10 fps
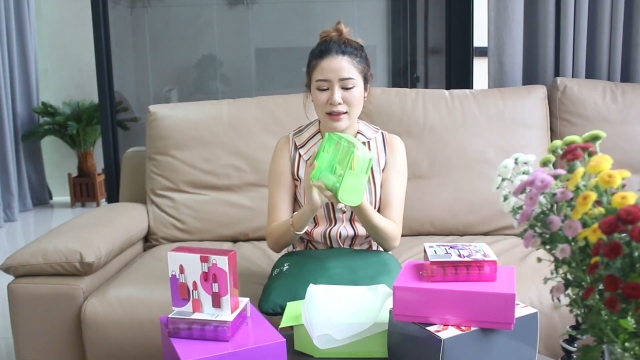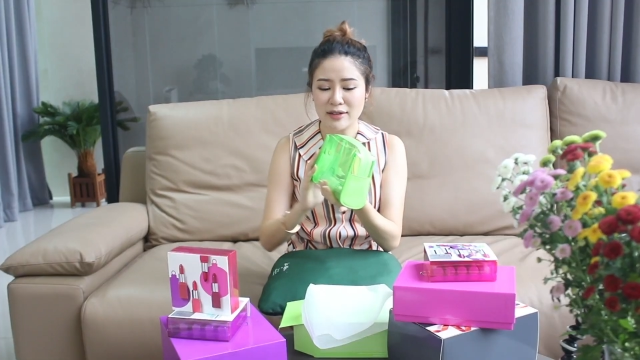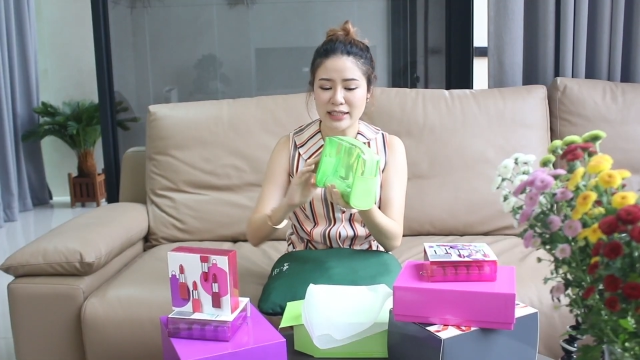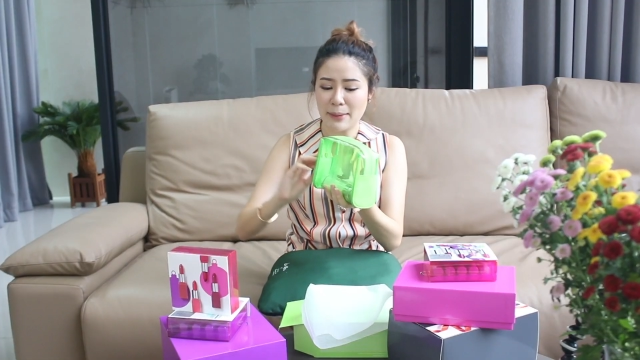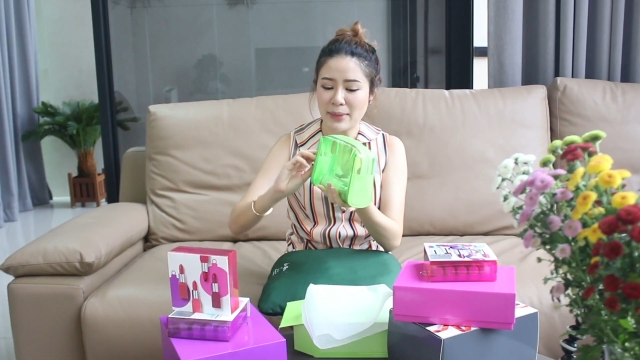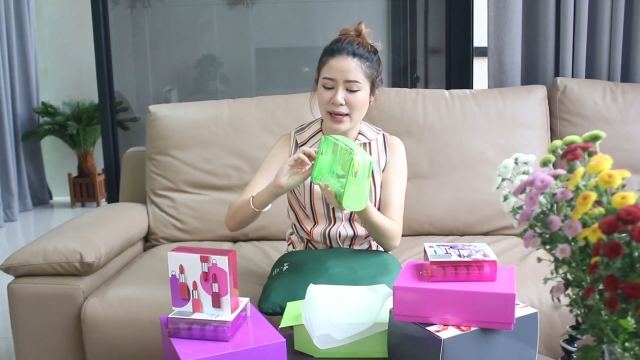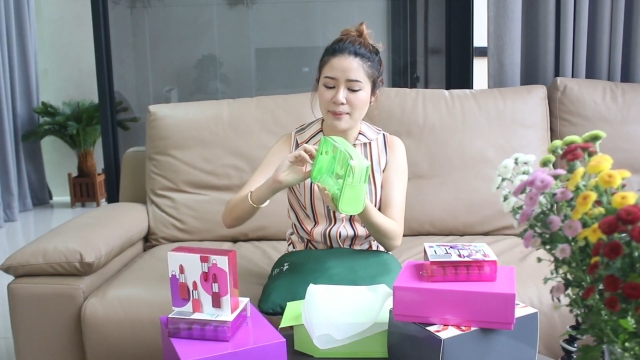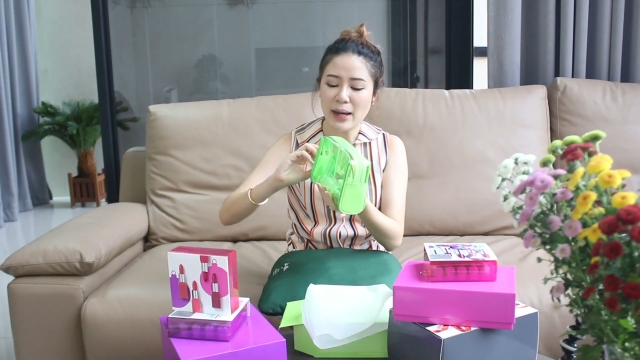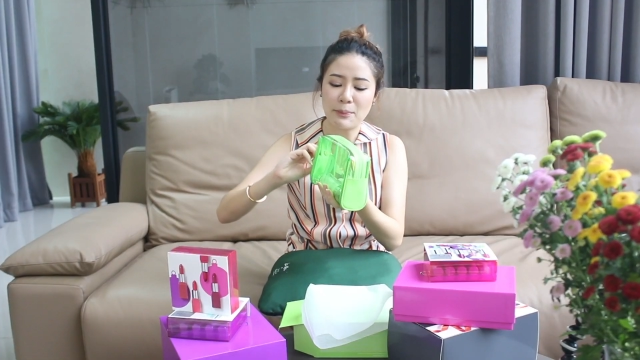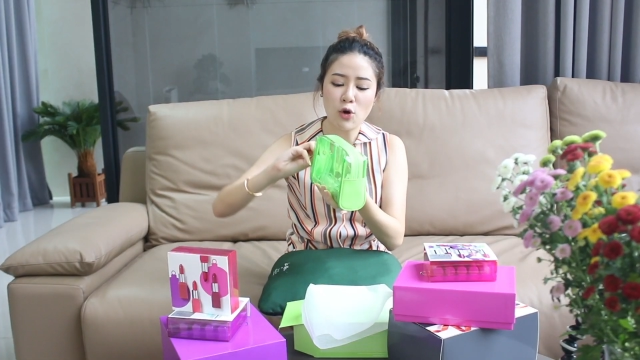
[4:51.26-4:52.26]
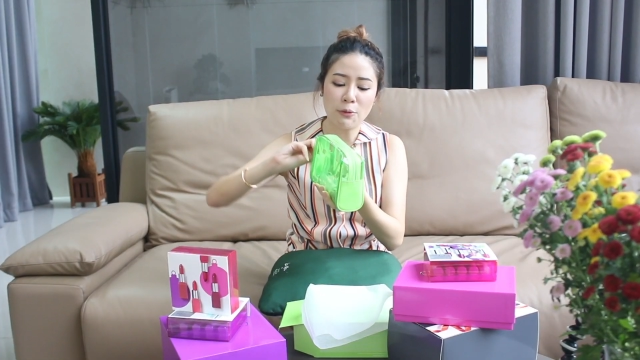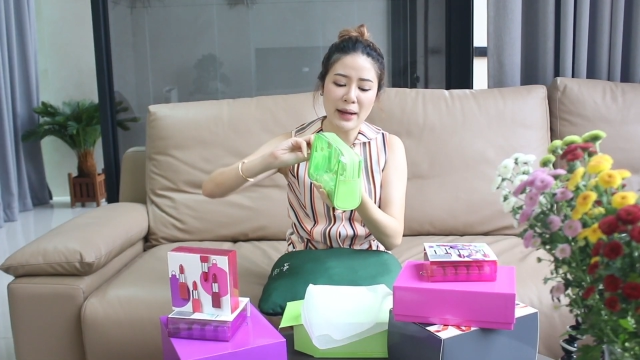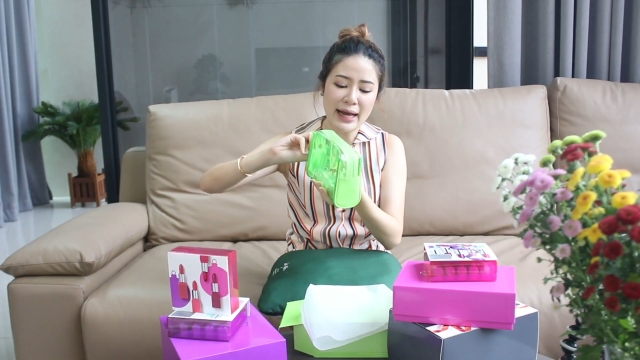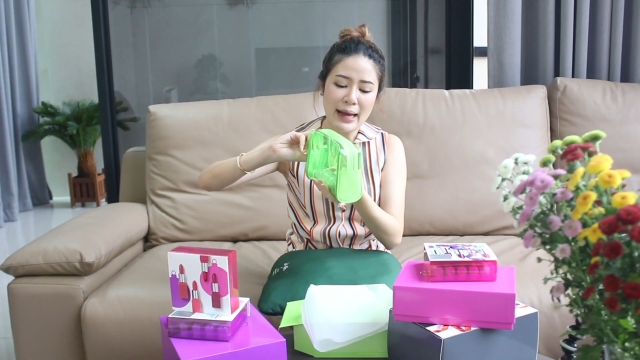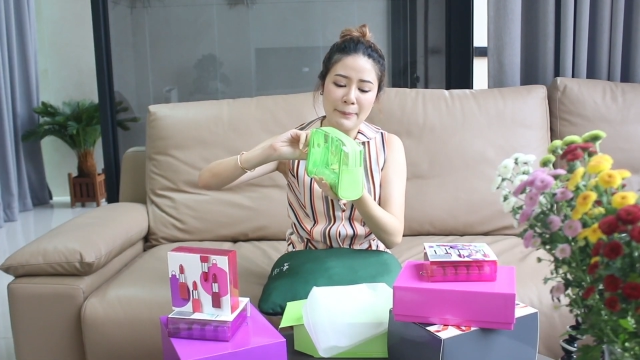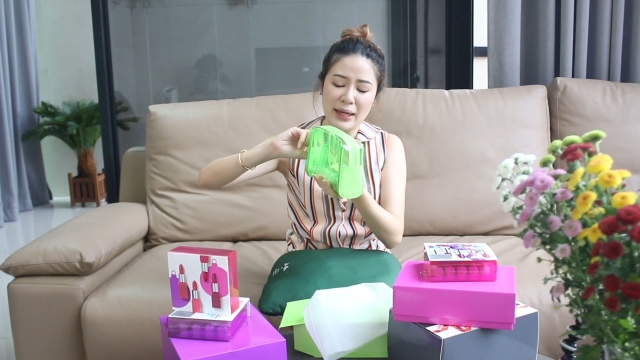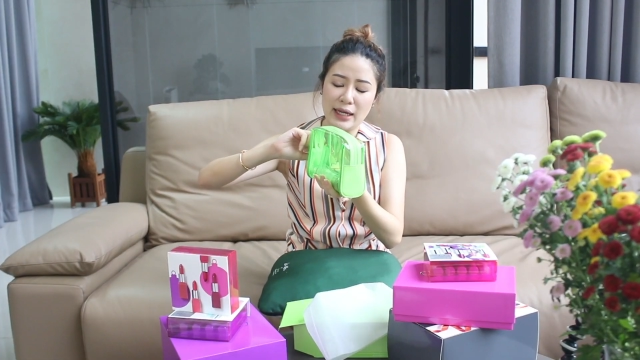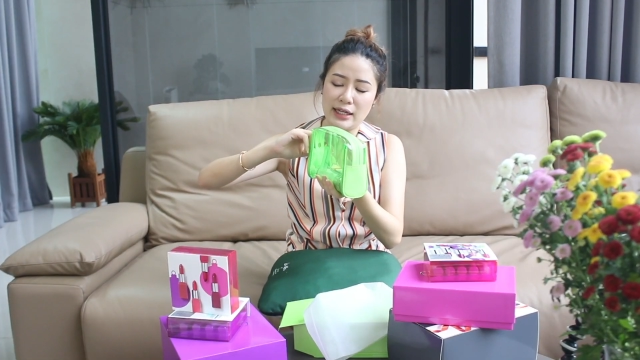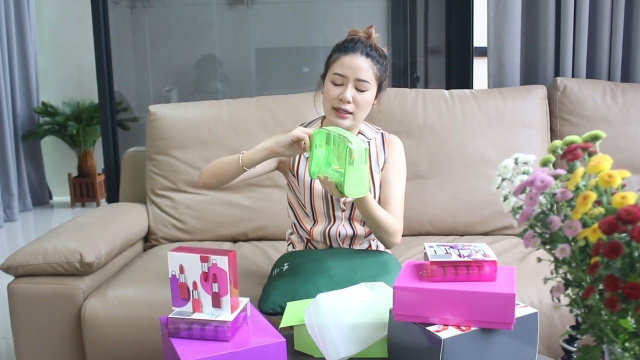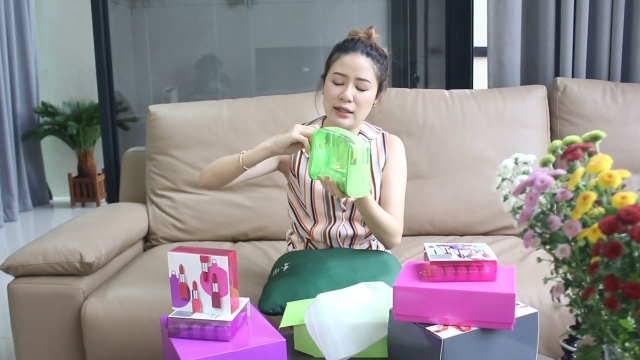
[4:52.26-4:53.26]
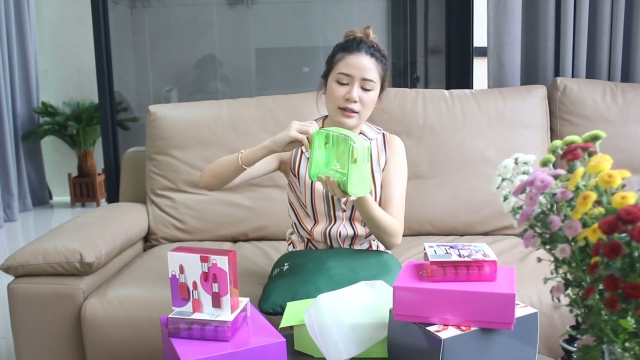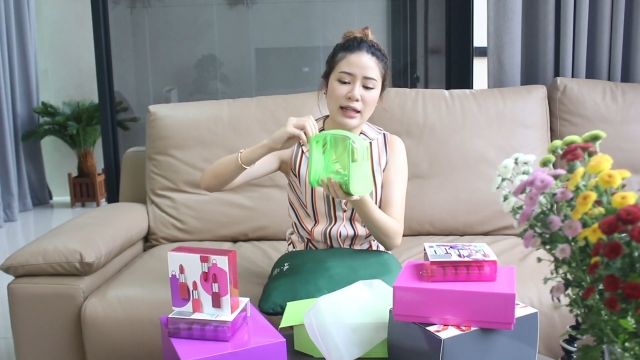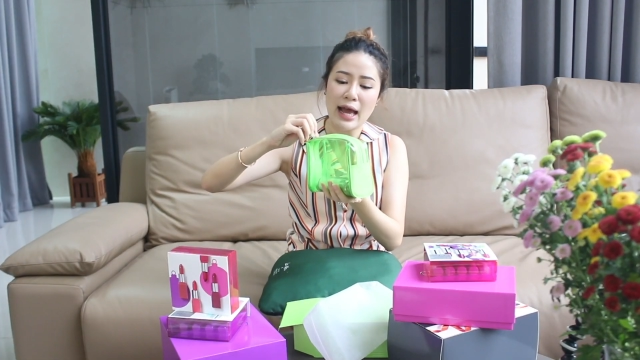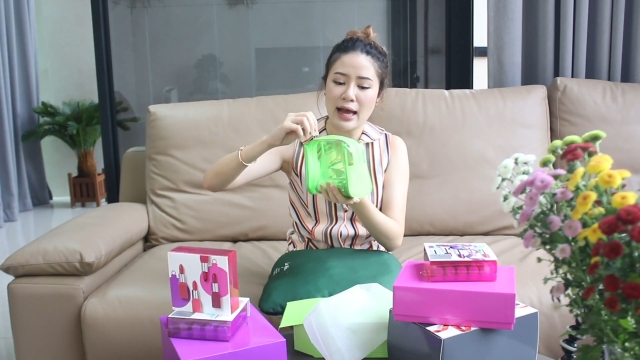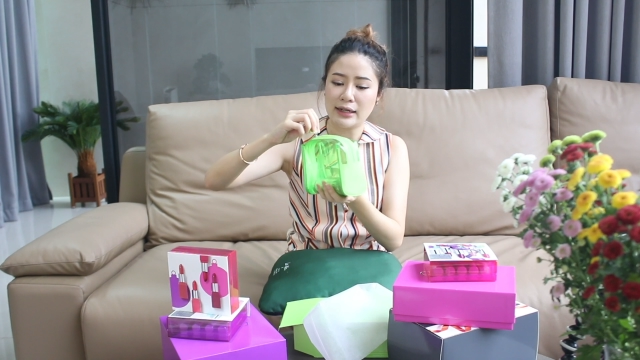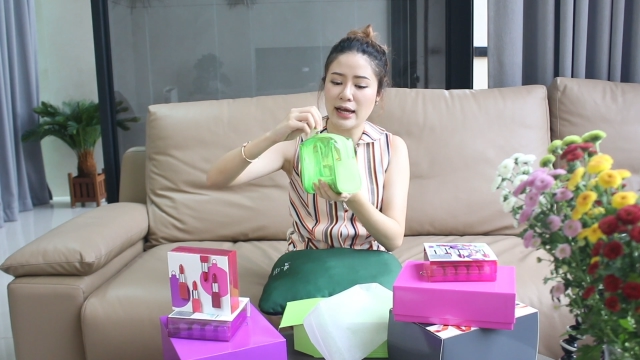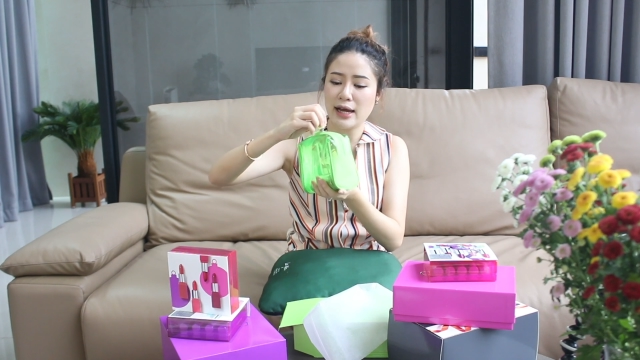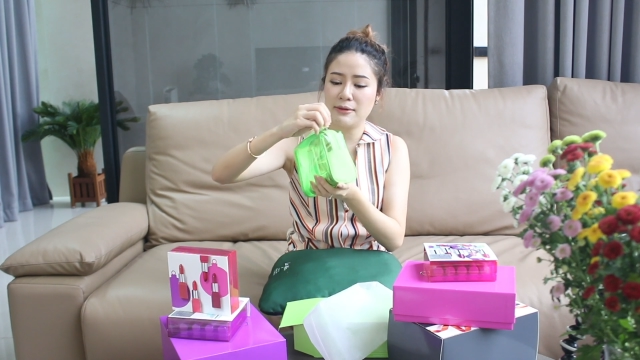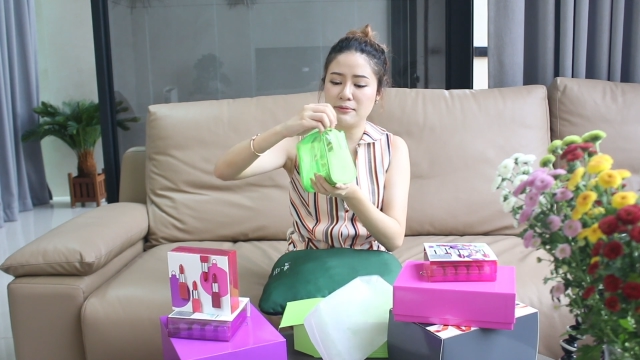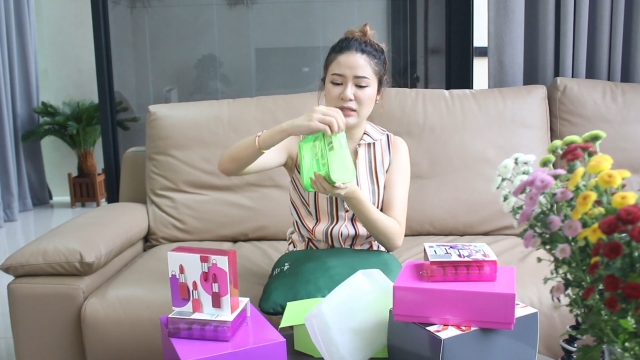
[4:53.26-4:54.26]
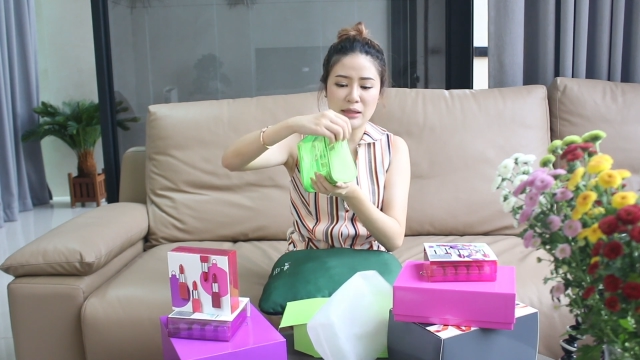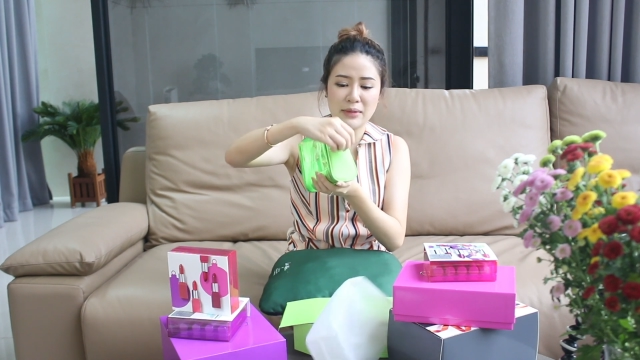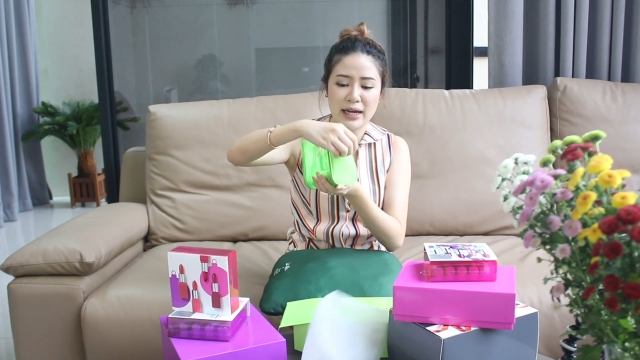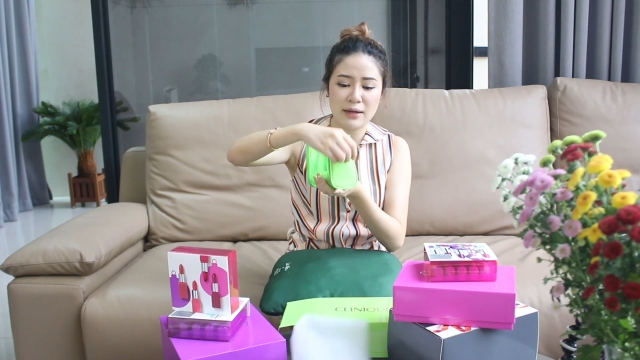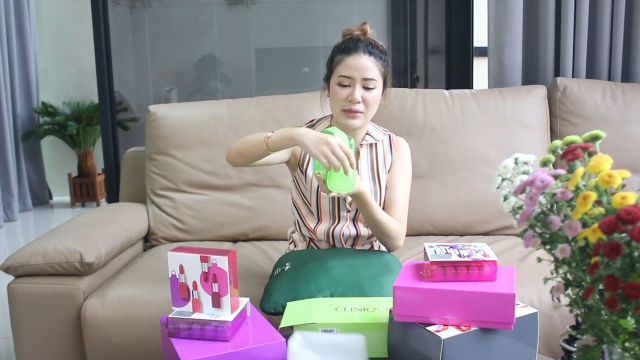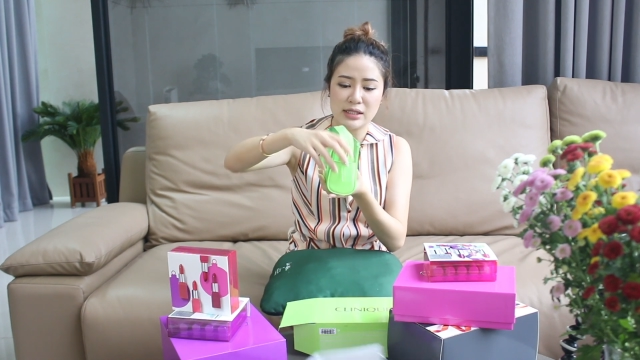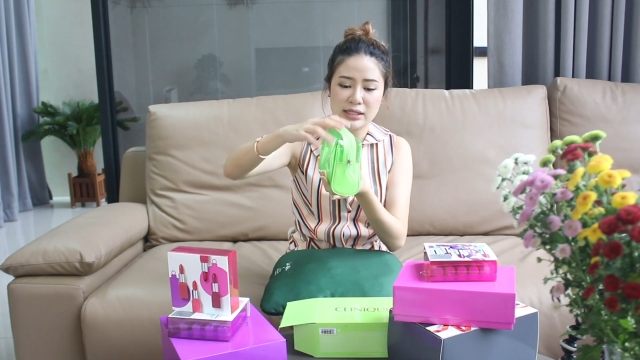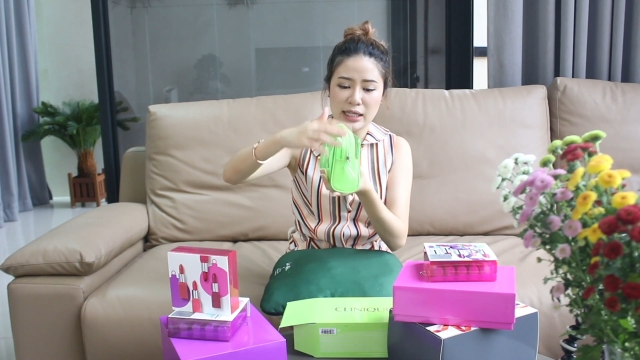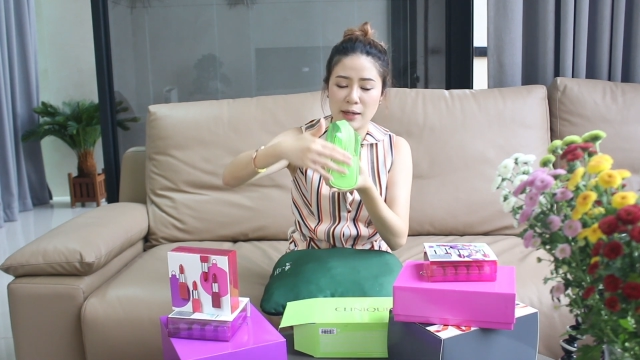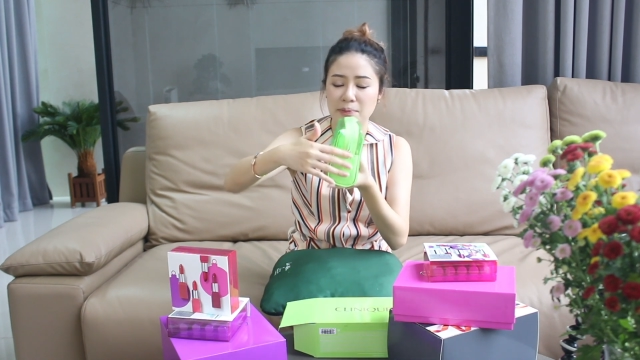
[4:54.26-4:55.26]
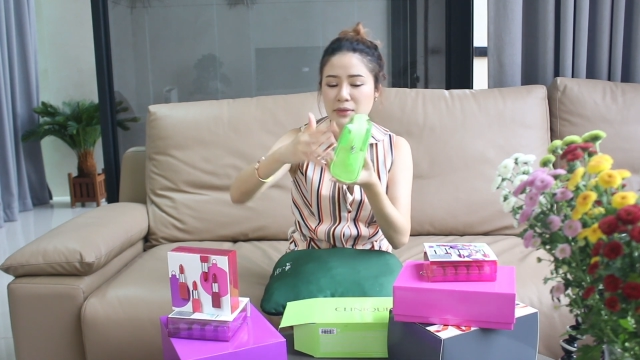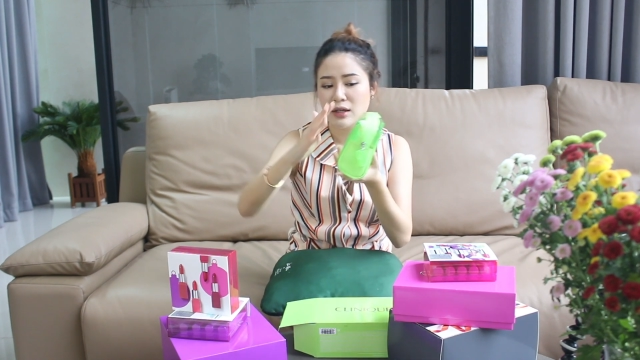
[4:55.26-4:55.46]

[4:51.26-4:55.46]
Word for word: เราสามารถแบบพกพาไปเดินทางได้ดีมากมีซิป